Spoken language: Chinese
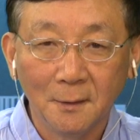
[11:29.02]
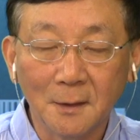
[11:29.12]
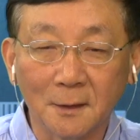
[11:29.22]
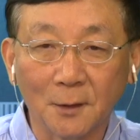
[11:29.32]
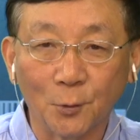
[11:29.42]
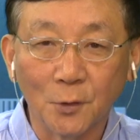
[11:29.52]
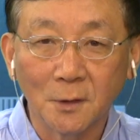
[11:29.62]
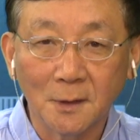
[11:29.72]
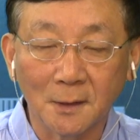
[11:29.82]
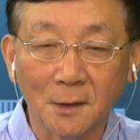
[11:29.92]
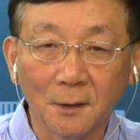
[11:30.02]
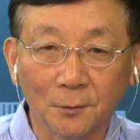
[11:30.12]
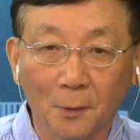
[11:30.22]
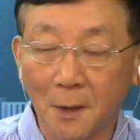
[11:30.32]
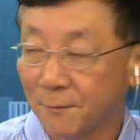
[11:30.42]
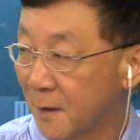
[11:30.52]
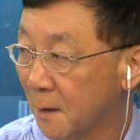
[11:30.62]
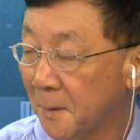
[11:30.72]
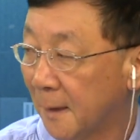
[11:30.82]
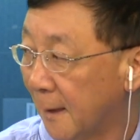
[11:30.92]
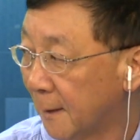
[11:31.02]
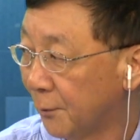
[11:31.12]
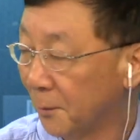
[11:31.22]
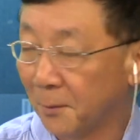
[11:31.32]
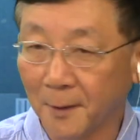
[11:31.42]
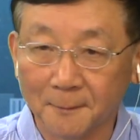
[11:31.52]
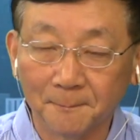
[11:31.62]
那你等于是在车里头浪费生命了，对不对？